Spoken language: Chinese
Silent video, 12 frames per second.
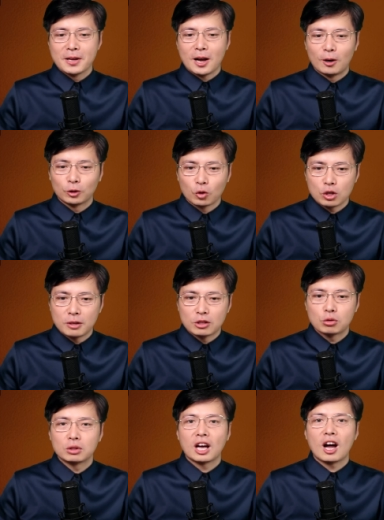好，同学们
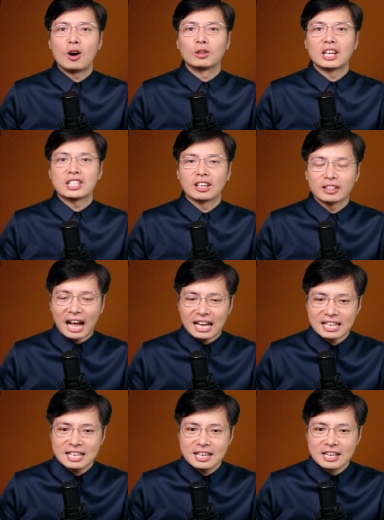觉得好的请打
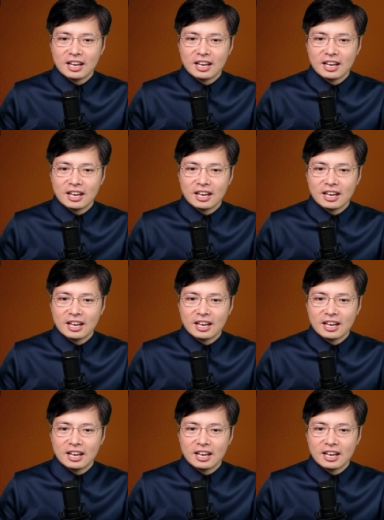一。